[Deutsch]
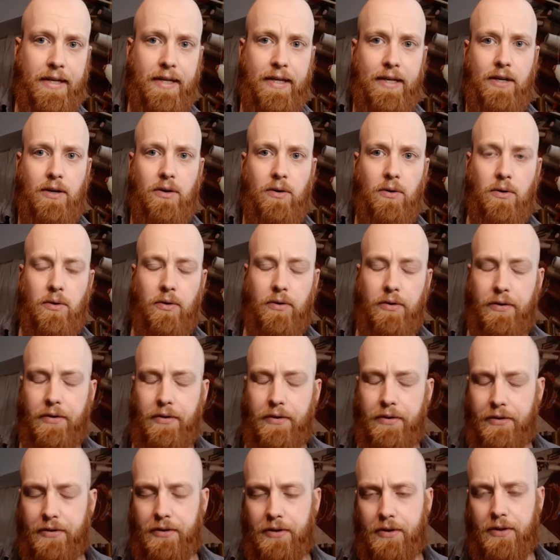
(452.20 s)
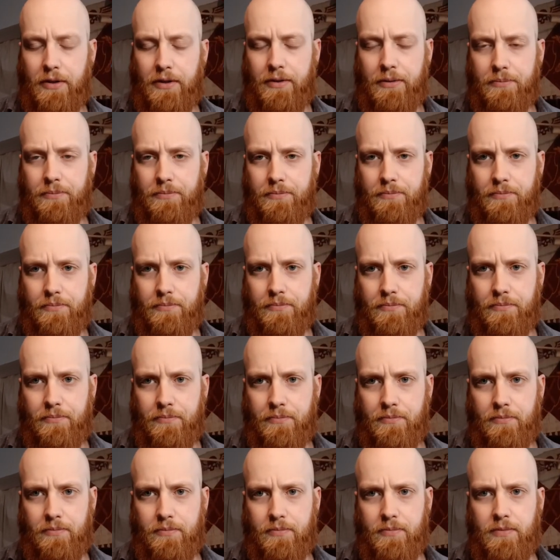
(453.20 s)
Und
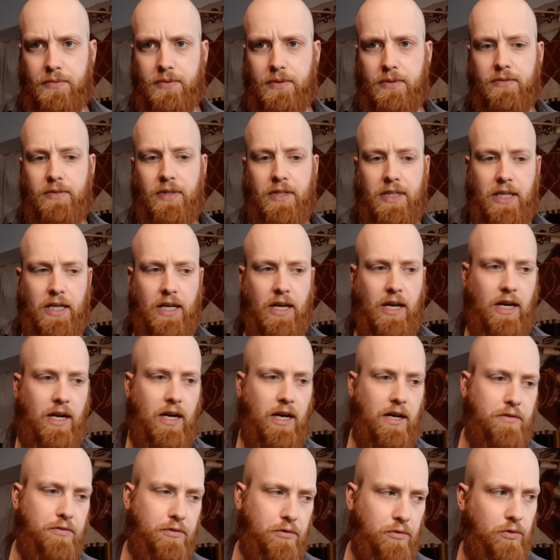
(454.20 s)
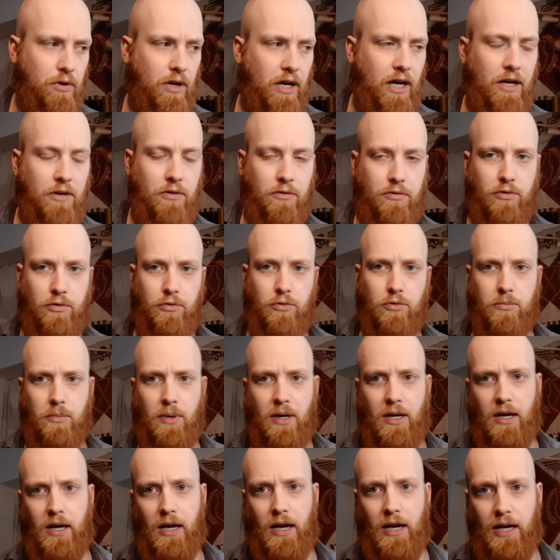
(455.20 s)
ähm, wenn ihr keine Ahnung von
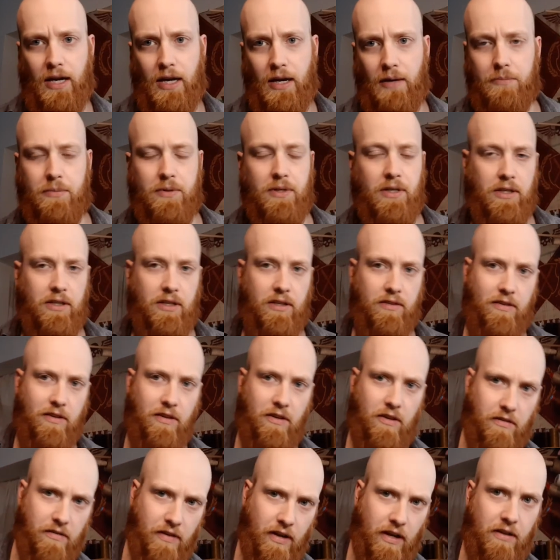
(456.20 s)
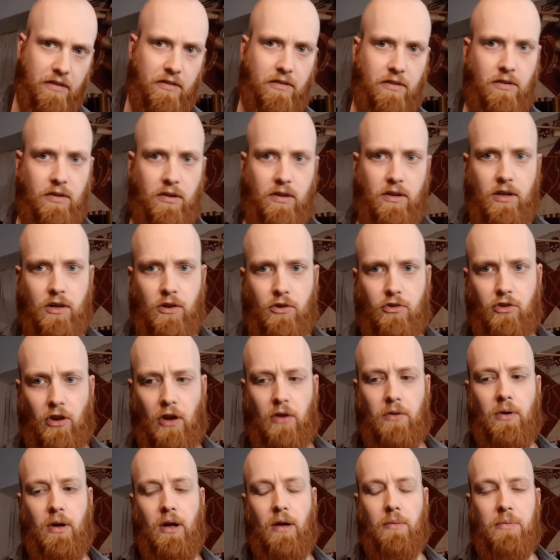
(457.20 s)
Hutmacherei habt, nicht das richtige Werkzeug, die
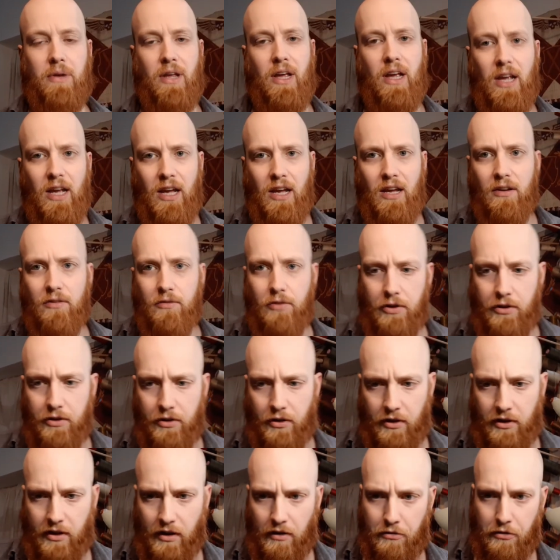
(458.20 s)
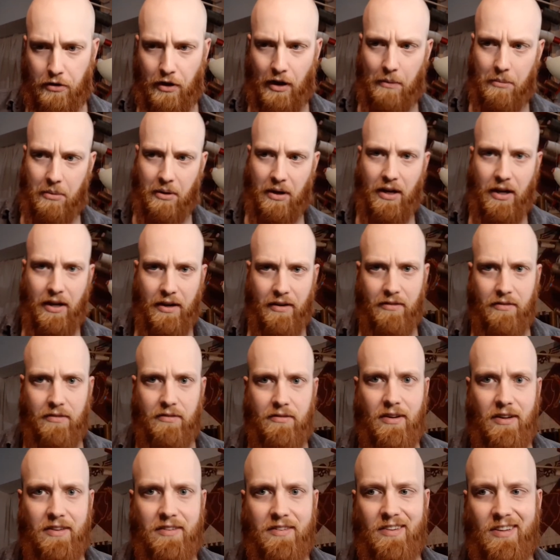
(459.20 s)
Ausstattung habt, würde ich euch davon abraten.
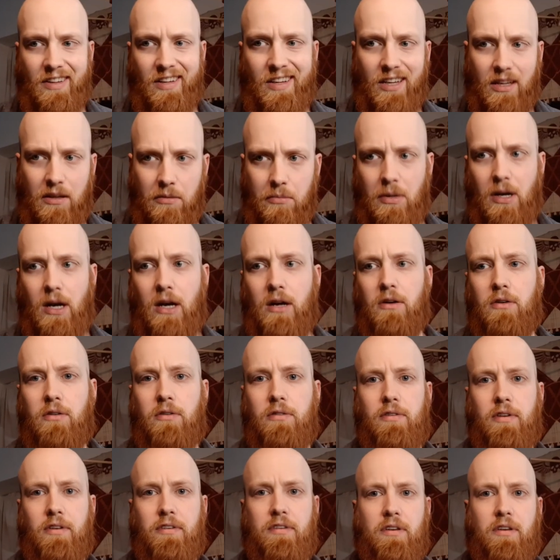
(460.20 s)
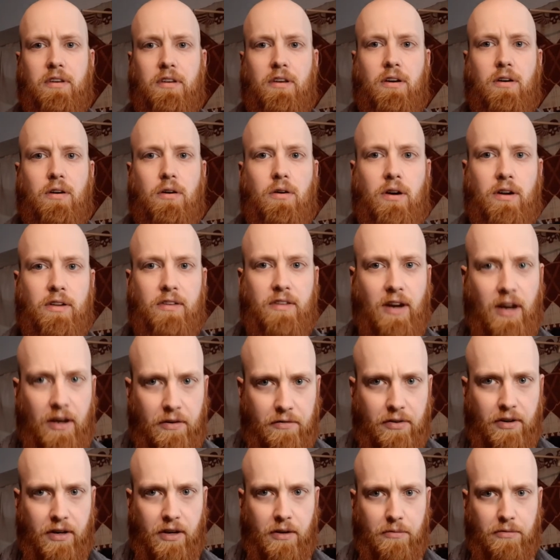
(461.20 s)
Was ich mache und was ich auch als
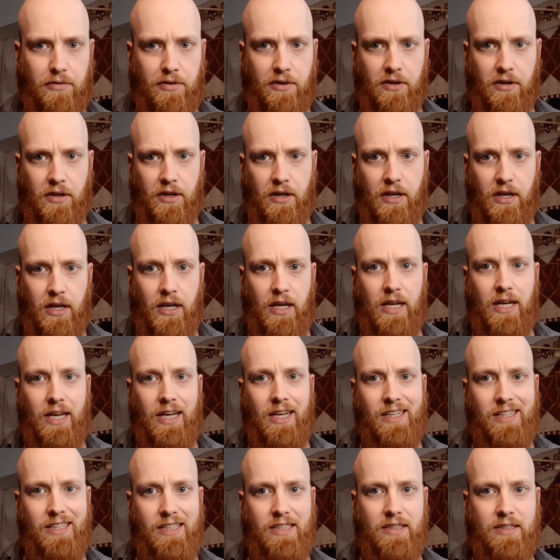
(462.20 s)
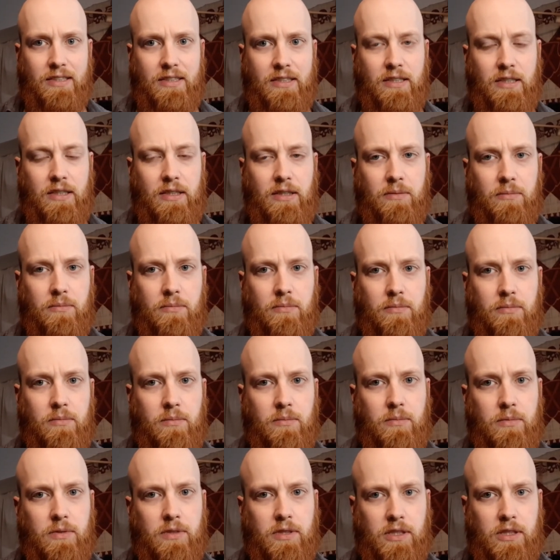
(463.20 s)
einfach empfinde, ist, ähm,
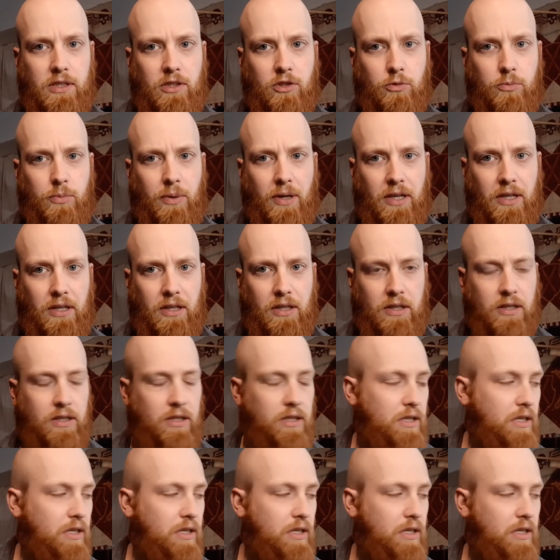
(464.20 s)
sich entsprechend